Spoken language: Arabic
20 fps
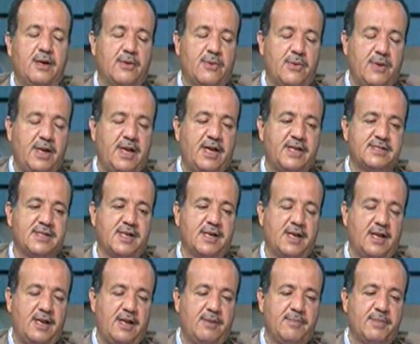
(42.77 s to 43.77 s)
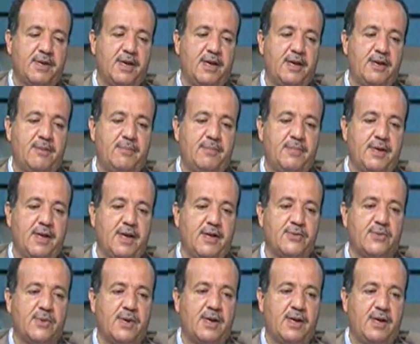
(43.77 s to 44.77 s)
كل هذا الكلام كان
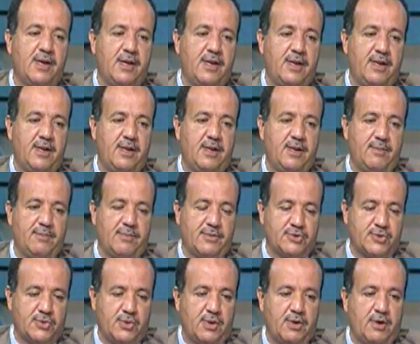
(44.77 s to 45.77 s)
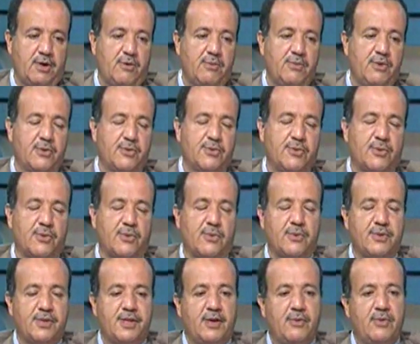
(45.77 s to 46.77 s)
بجدوى المشروع القومي للطرق
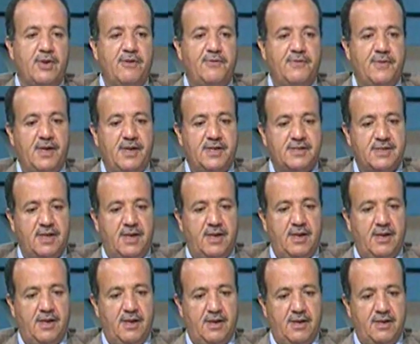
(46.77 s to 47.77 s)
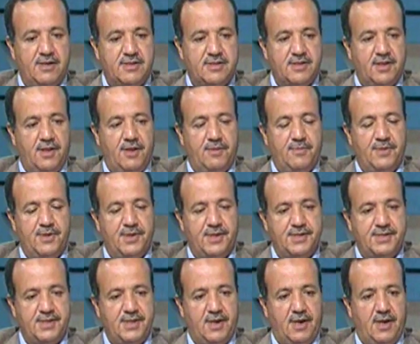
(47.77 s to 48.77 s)
والدوله في هذا الصدد
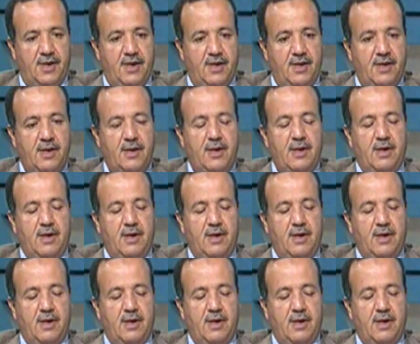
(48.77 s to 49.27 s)
بتسير على